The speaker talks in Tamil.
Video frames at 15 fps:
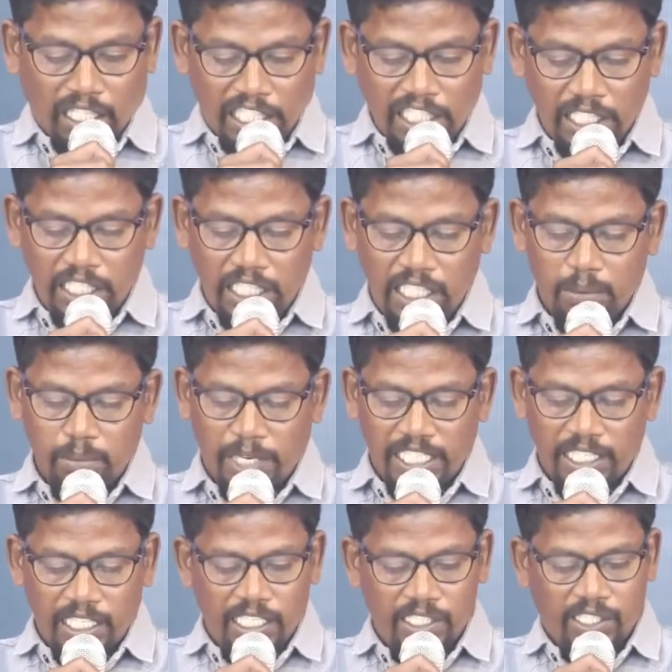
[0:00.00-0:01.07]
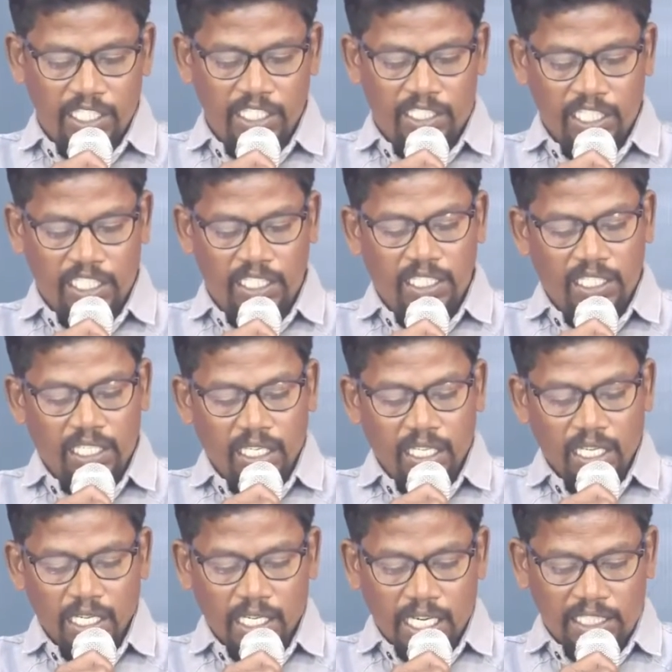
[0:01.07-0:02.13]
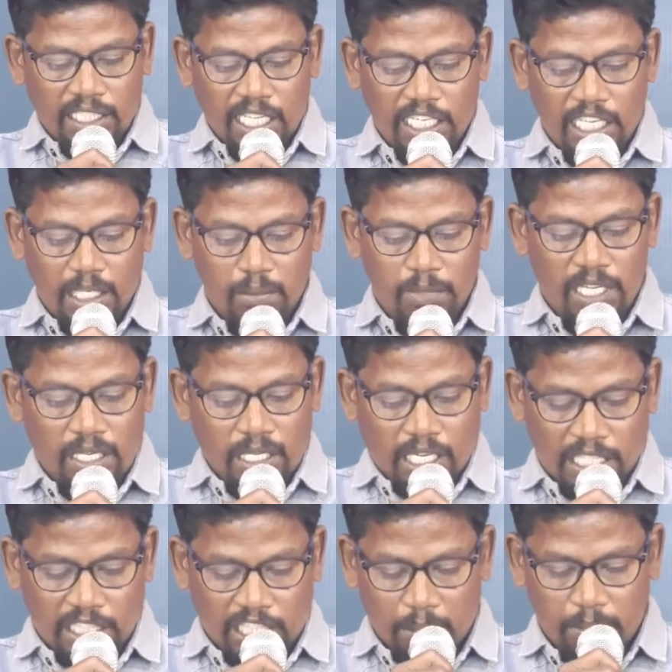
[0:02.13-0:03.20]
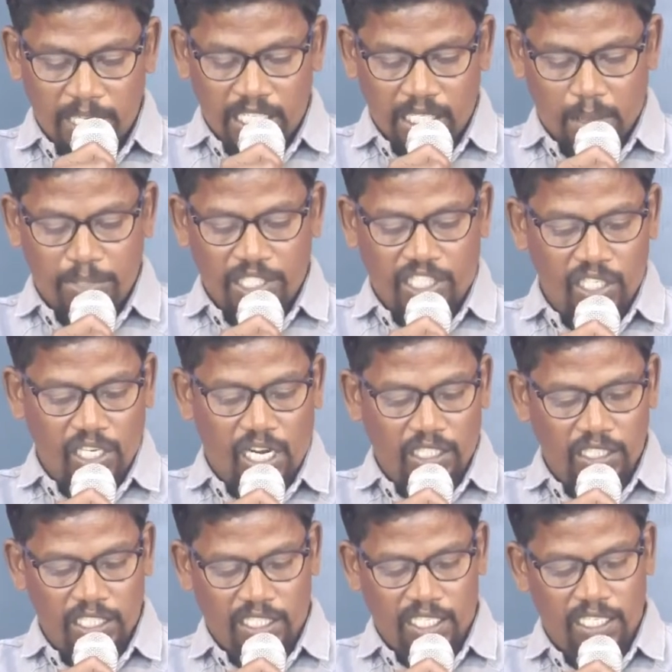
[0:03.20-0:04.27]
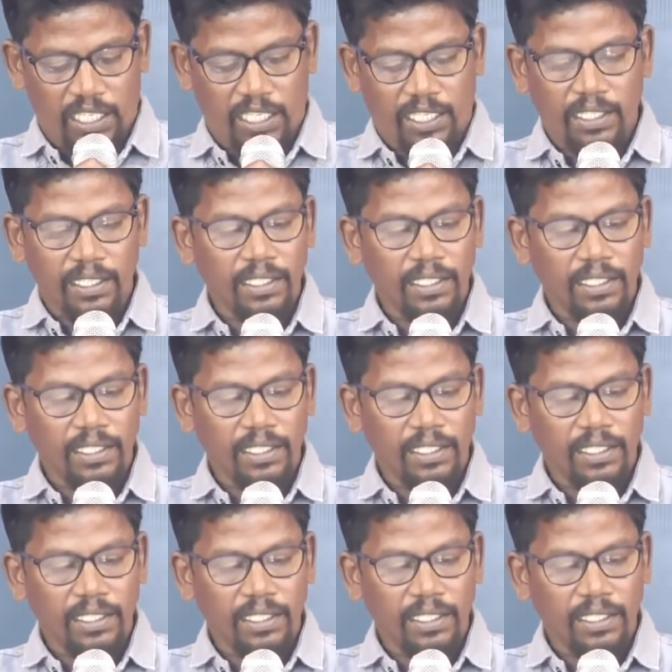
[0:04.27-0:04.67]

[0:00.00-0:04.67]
நீதியின் பலிகளை செலுத்தி கர்த்தர் என் கர்த்தர் மேல் நம்பிக்கையாயிருங்கள்